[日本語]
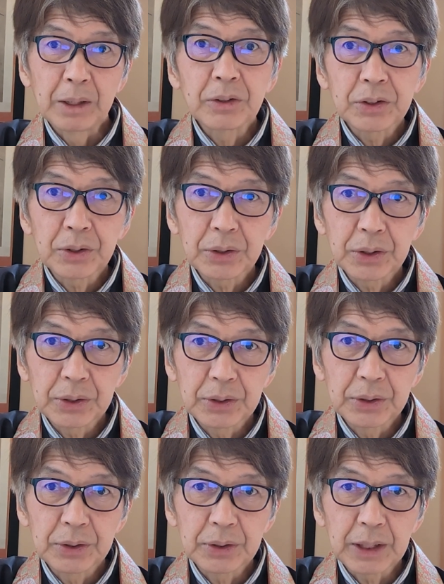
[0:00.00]
そうい
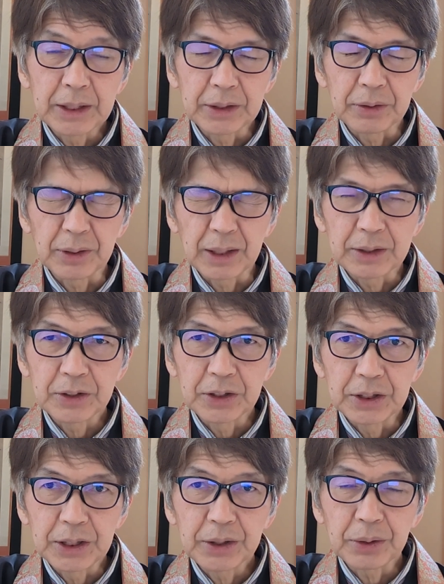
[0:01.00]
うタイトルがつ
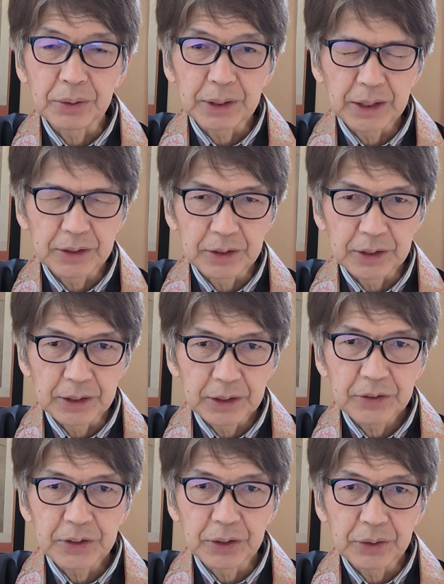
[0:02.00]
いているお尋ねで
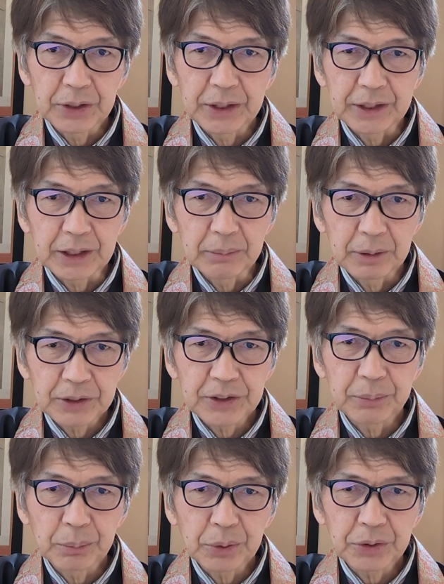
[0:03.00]
す。読んでいきま
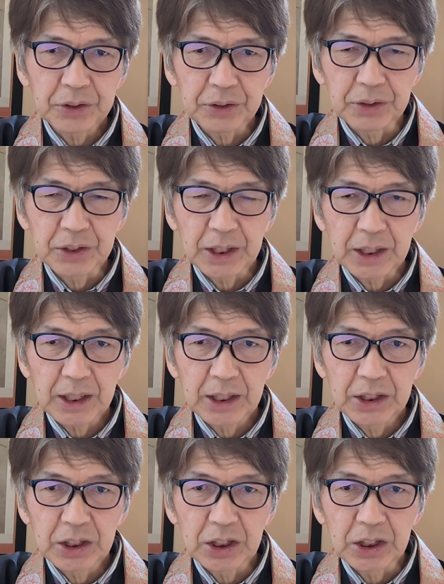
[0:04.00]
す。もうすぐ社
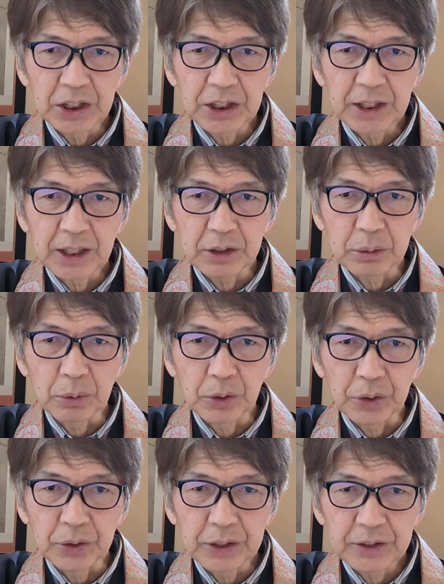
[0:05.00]
会人になるも
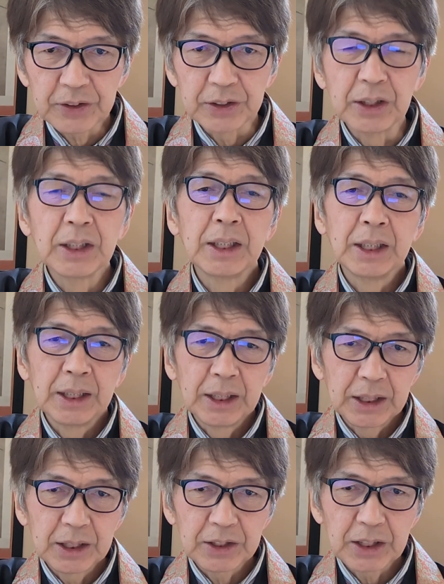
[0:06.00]
のです。
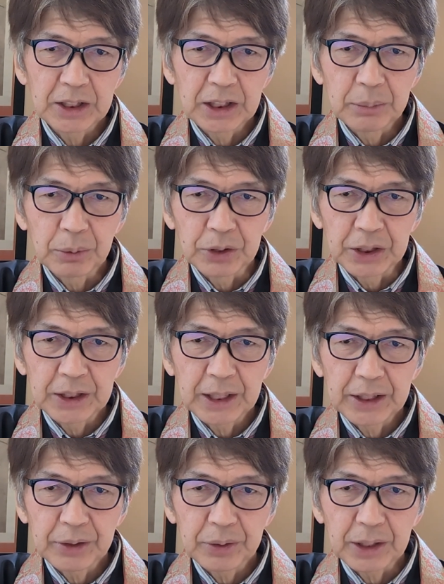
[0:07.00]
以前にも似
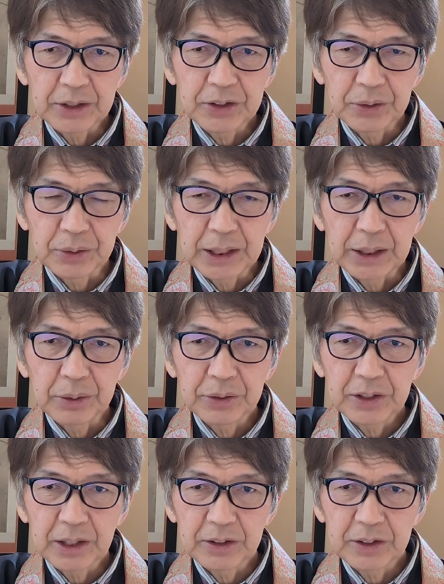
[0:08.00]
たような相談を
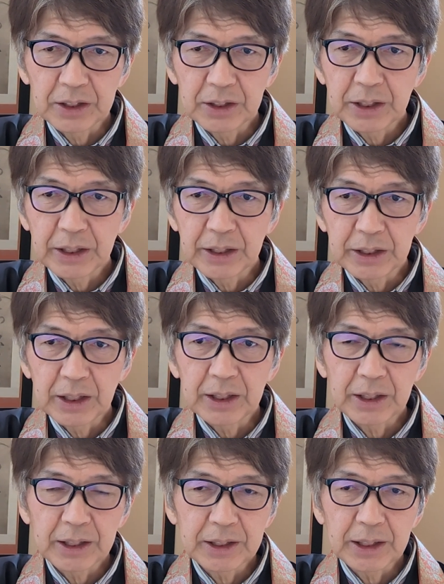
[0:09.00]
させていた
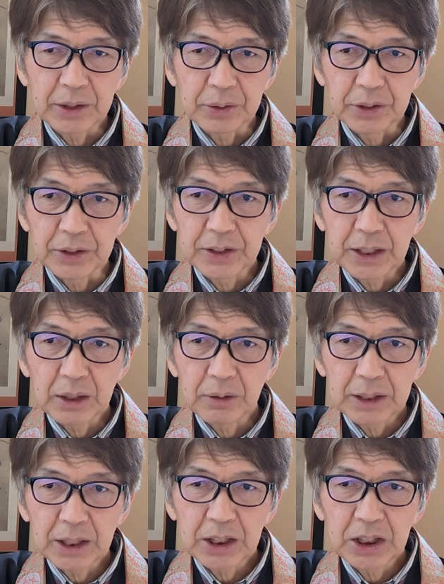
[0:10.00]
だいたのですが
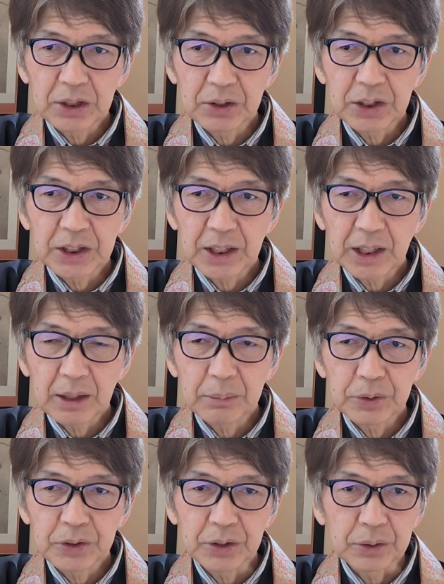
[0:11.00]
私の力
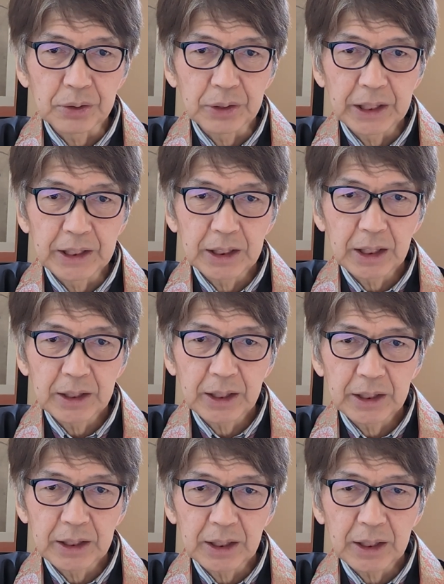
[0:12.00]
不足でいた
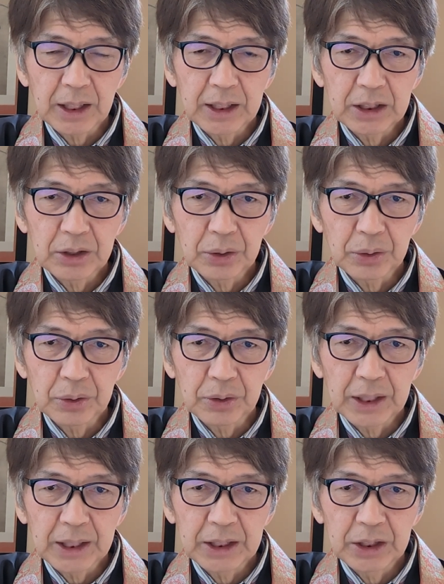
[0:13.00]
だいた回答の
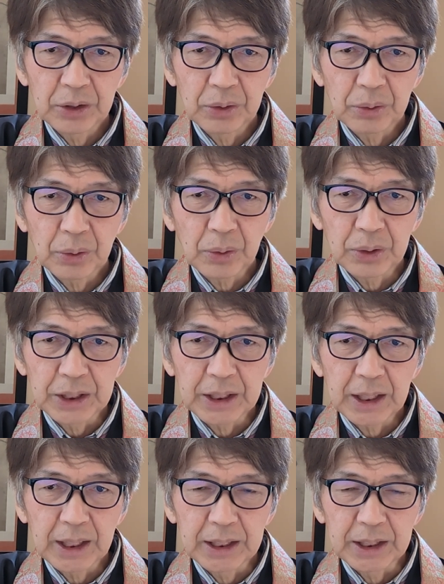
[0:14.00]
内容を理
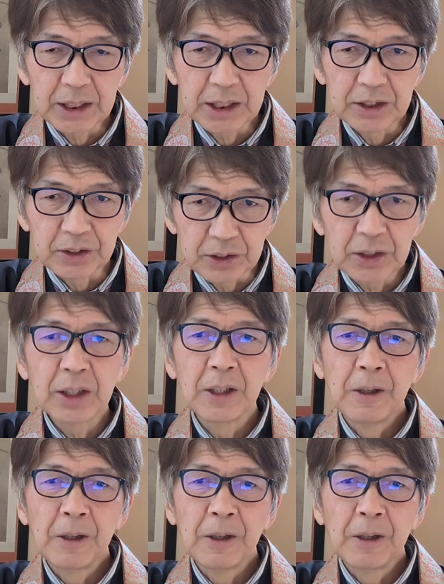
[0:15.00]
解できず